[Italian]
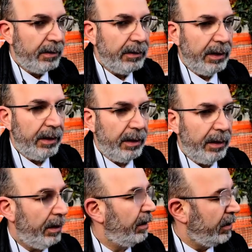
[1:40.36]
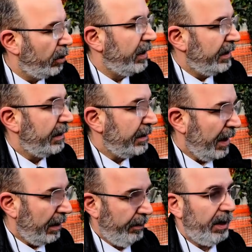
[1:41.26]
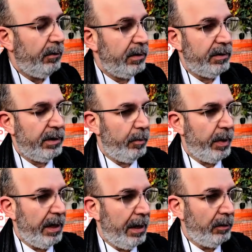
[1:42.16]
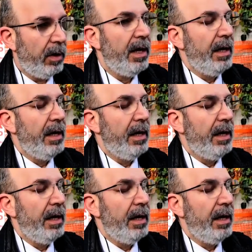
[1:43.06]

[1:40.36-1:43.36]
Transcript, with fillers: di, di, soldi stanziati, perché di questo stiamo parlando.